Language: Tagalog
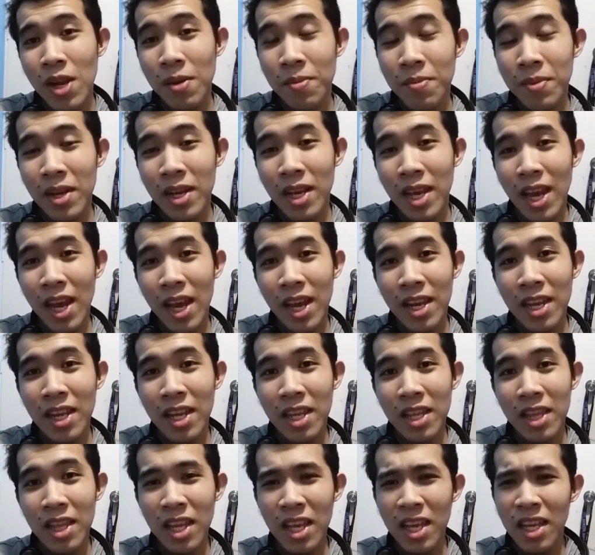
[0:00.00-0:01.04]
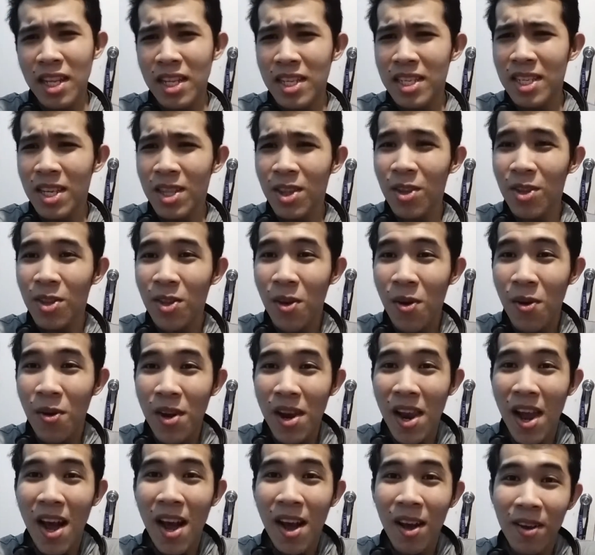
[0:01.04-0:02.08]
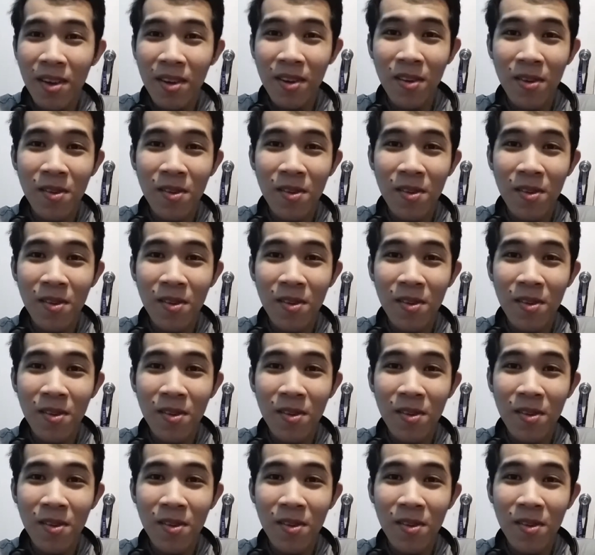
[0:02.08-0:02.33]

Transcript: ko lang mag-edit. And sa totoo lang,